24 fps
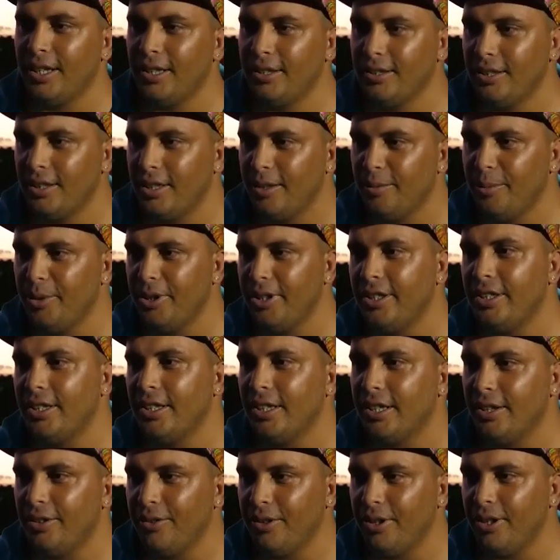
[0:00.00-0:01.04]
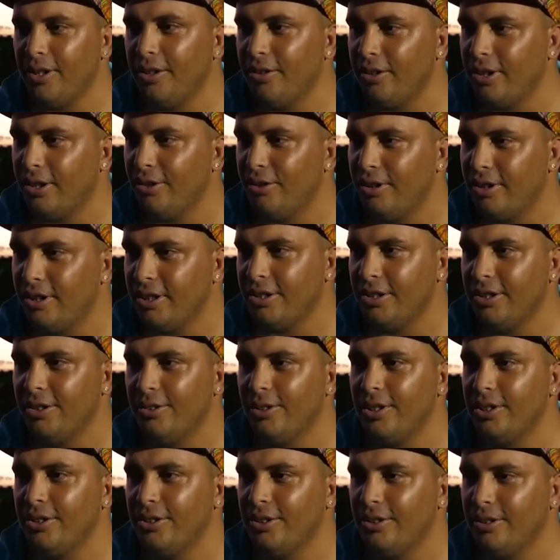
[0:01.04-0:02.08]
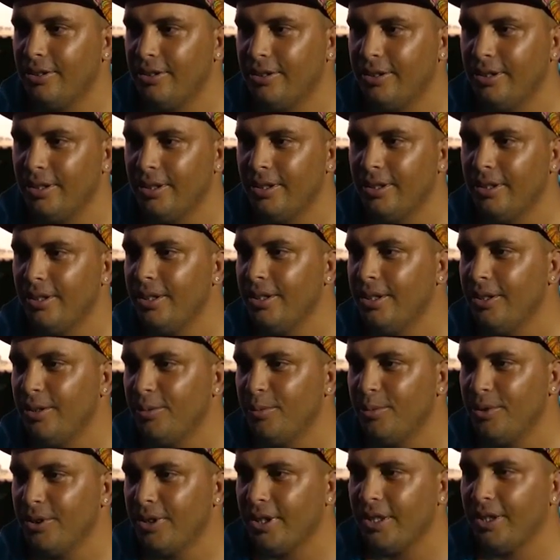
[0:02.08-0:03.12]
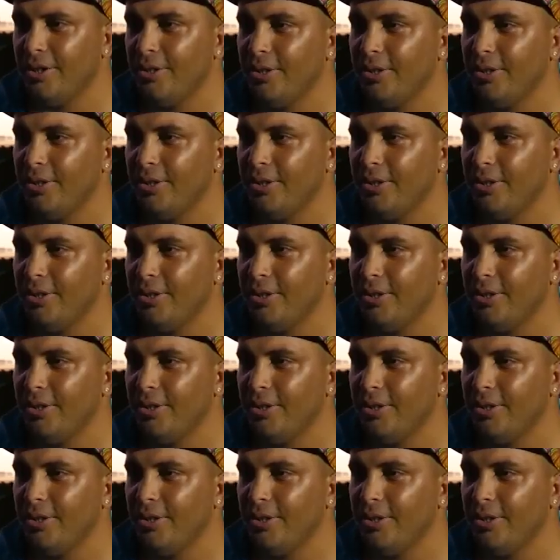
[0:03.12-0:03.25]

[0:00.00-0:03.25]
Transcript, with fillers: gracias a la ministra que vino a ver nuestra situación, porque